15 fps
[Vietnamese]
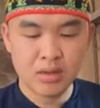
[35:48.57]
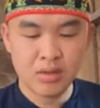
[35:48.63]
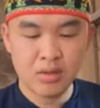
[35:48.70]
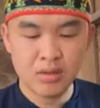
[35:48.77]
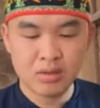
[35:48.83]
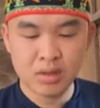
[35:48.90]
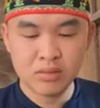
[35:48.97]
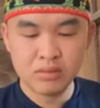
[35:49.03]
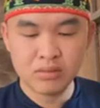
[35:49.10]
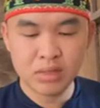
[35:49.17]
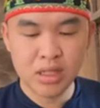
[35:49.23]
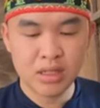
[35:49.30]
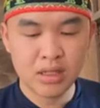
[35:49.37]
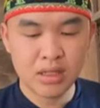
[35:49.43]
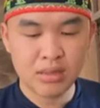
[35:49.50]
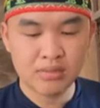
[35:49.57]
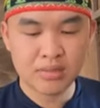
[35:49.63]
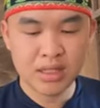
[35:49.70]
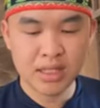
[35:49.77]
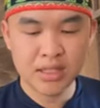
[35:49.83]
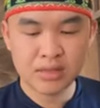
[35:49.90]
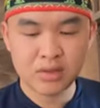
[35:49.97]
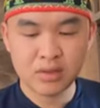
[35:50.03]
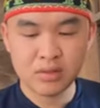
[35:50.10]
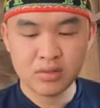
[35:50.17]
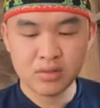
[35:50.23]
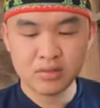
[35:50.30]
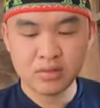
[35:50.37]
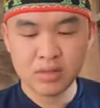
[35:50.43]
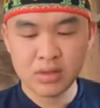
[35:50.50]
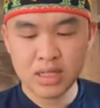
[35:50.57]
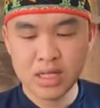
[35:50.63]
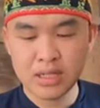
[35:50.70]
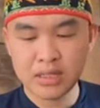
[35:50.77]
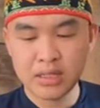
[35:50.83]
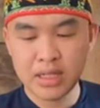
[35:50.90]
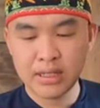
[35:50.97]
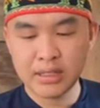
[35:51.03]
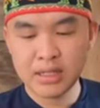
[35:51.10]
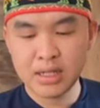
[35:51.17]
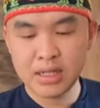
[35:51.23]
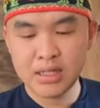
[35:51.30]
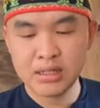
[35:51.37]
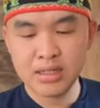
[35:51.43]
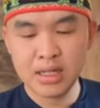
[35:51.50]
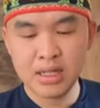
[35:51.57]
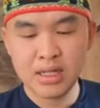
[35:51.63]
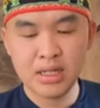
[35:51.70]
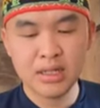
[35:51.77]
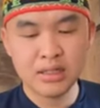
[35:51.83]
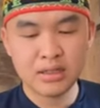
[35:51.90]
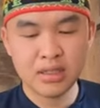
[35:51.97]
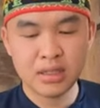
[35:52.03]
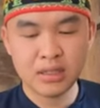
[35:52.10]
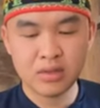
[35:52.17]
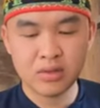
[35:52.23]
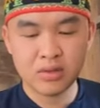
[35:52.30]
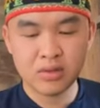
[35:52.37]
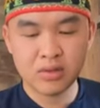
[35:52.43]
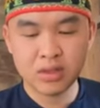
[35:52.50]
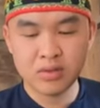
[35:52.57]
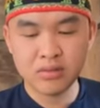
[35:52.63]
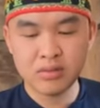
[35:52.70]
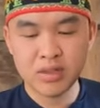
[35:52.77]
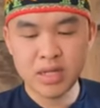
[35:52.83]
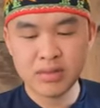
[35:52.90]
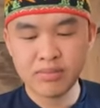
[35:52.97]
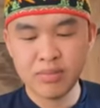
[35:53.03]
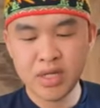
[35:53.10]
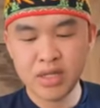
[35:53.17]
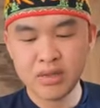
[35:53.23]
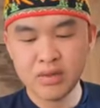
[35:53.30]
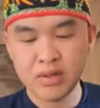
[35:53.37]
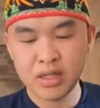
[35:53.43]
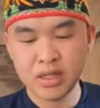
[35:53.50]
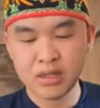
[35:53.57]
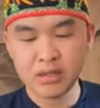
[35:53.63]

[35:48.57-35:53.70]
đất thổ công Tân Lập tả thôn Đắc Gành đã xa đất thổ công Đắc Minh